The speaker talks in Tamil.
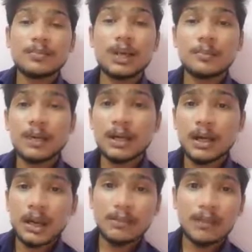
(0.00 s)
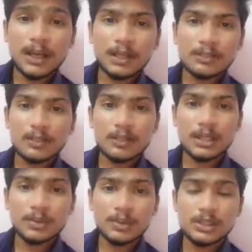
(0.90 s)
நம்ம அம்மா இறந்தப்போ அப்படி
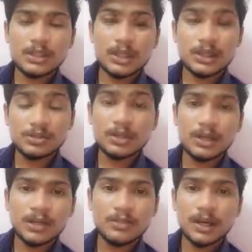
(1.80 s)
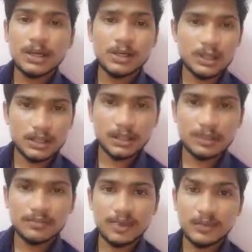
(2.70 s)
தானே புதைச்சாங்க ஸோ அதே மாதிரி நான் அந்த
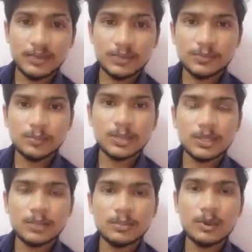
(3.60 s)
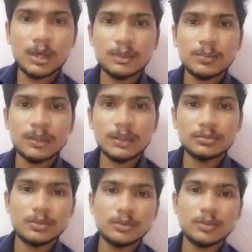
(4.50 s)
ஃபயர் பிளேஸையும் புதைக்கிறேன் அப்படின்னே அந்த பையனுக்கு
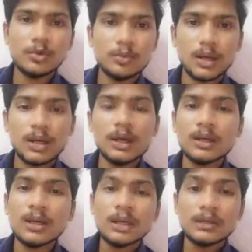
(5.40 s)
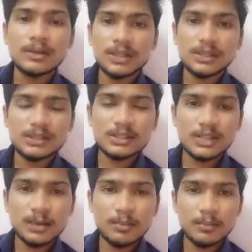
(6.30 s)
வந்து ரொம்ப ஒரு மகா இவளுக்கு தெரிஞ்சிருச்சா
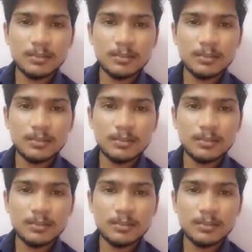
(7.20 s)
நம்ம அம்மா